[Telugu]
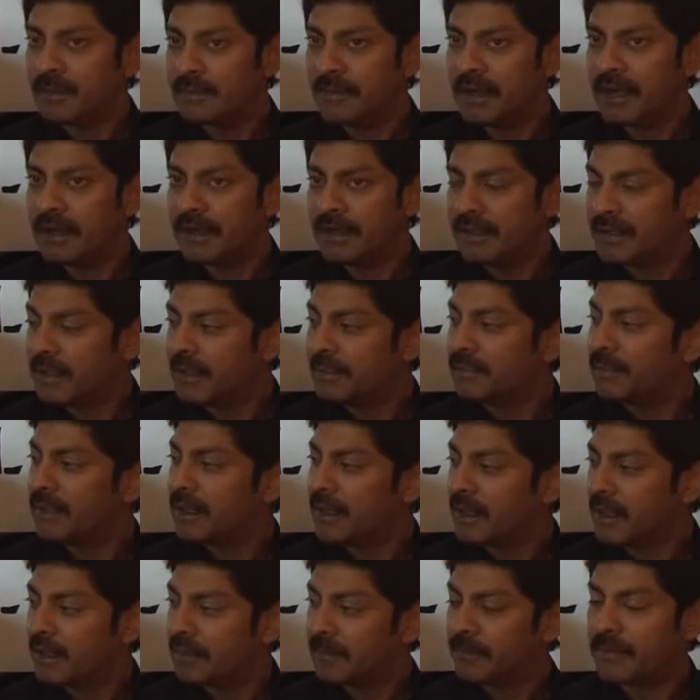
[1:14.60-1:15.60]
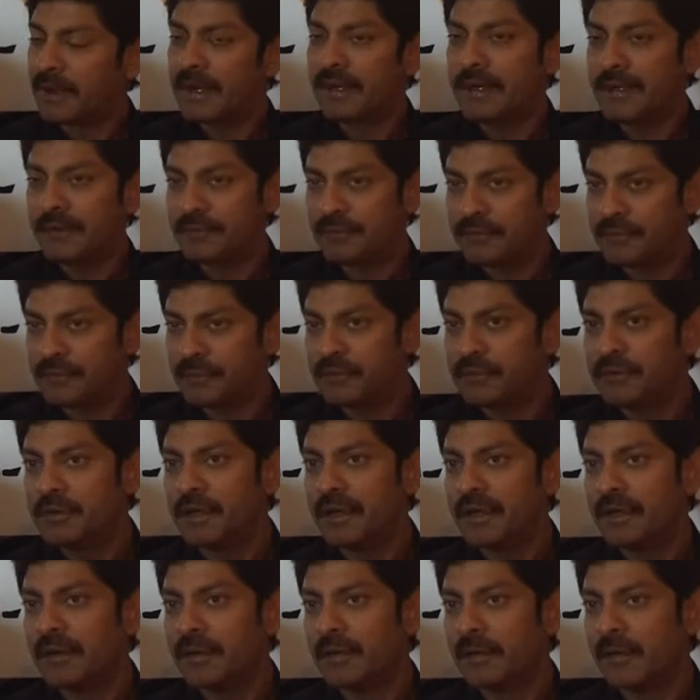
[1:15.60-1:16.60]
పార్టీ టైం లాగా పార్టీ
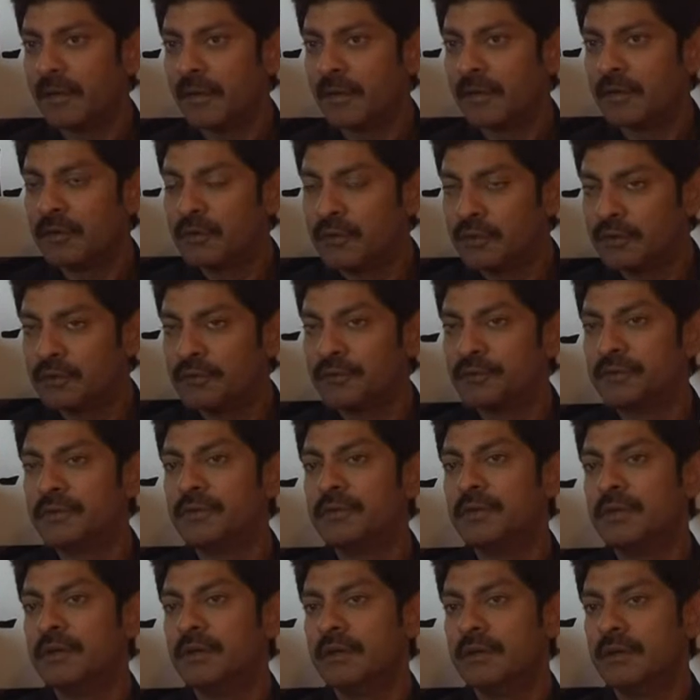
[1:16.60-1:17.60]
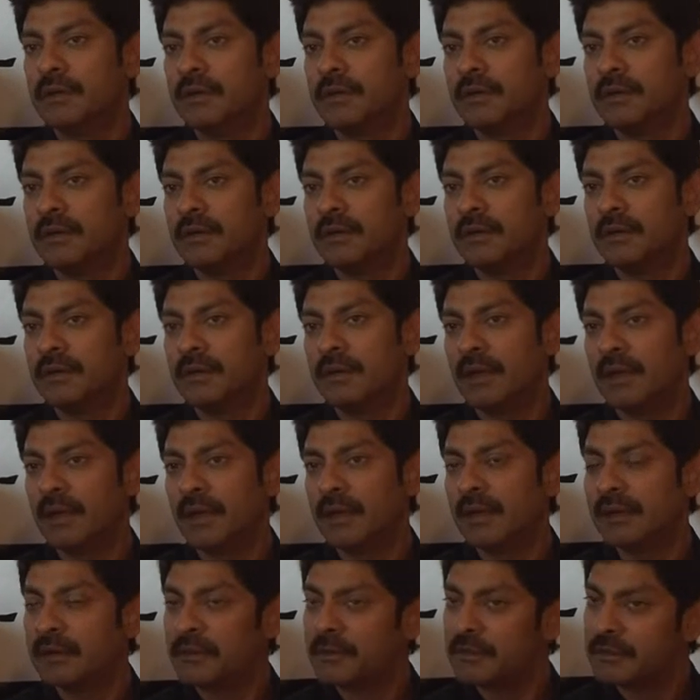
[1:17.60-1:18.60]
ఫుడ్ అండ్ గుడ్ ఫుడ్
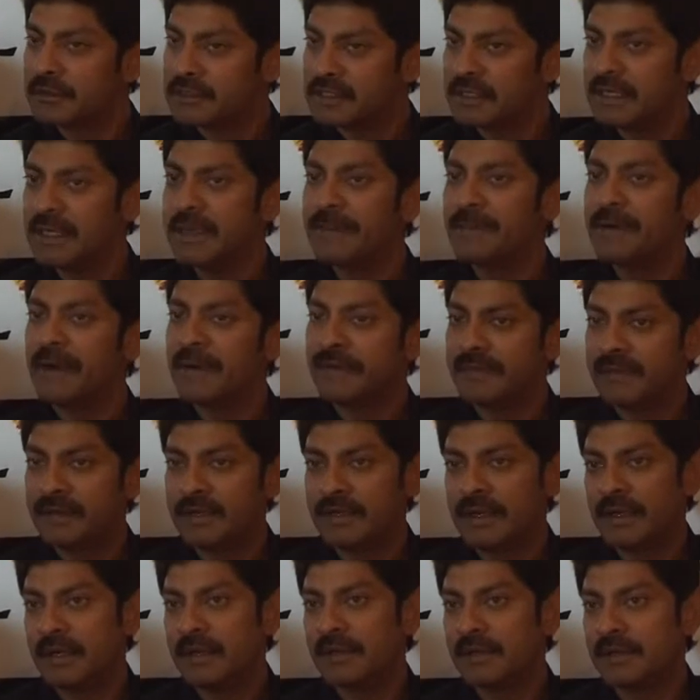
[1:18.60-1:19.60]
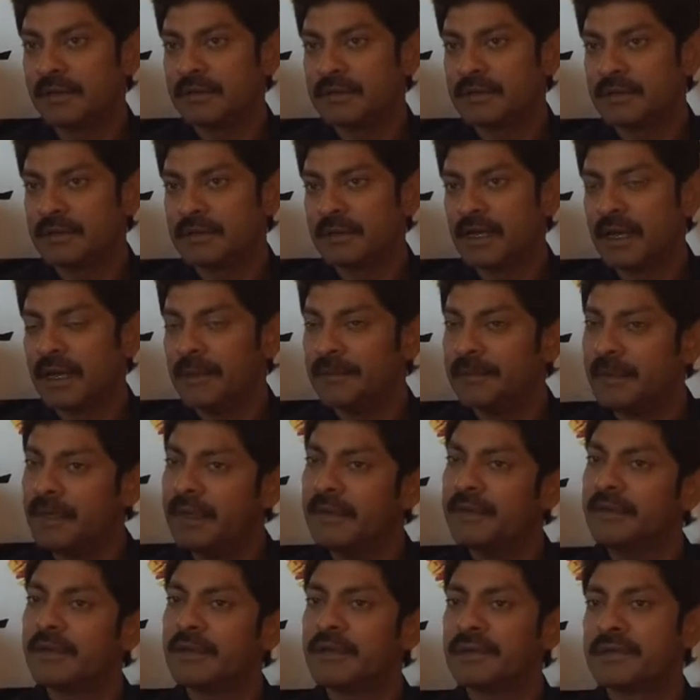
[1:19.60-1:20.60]
అండ్ గుడ్ స్లీప్ ఆఫ్టర్ దాట్ సో ఐ
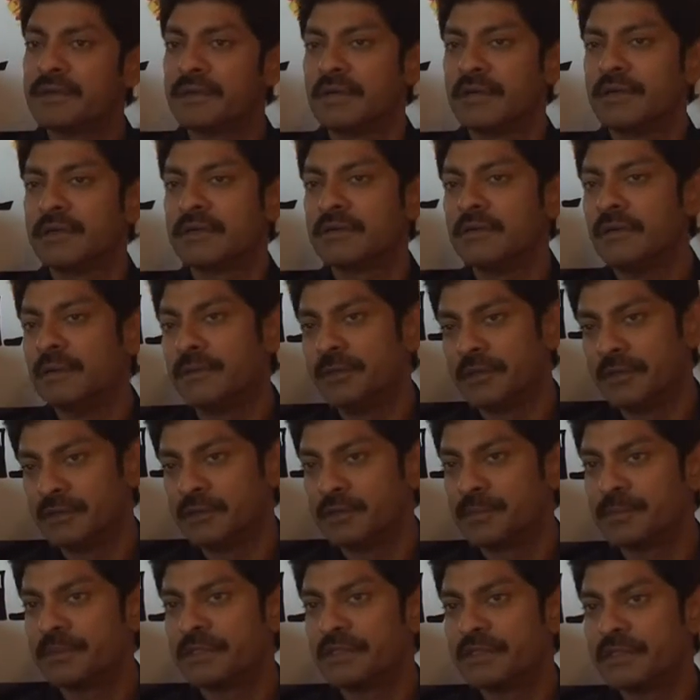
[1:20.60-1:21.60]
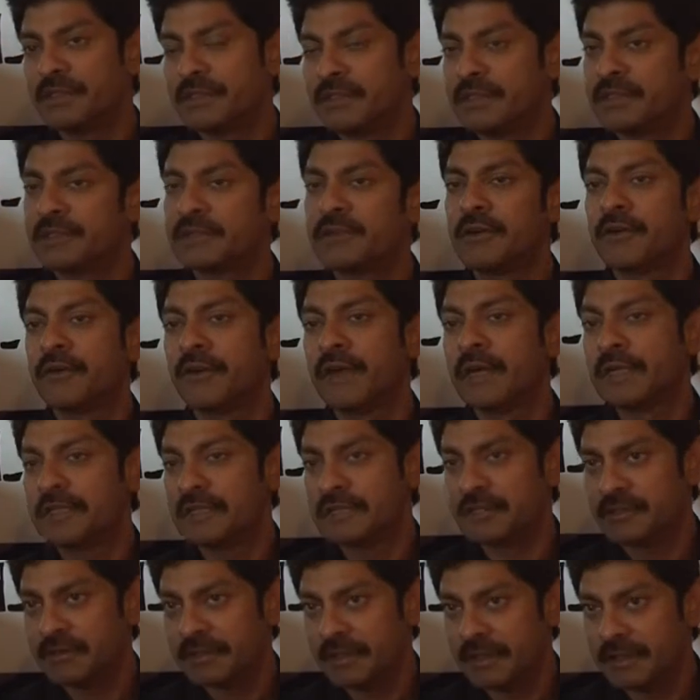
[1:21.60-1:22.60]
బిలీవ్ ద రెస్టారెంట్ ఇస్ గోన్ బి సూపర్ సక్సెస్
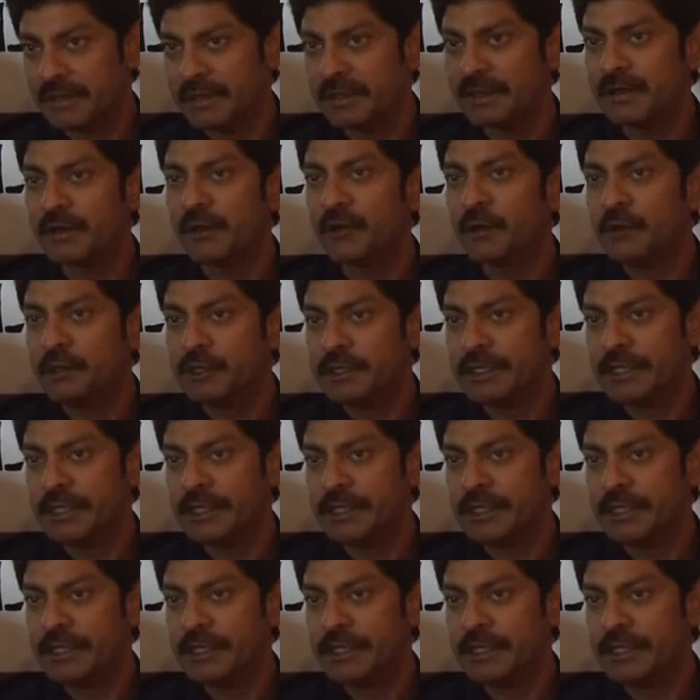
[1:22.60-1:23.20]
కంగ్రాట్స్ టు ద హోల్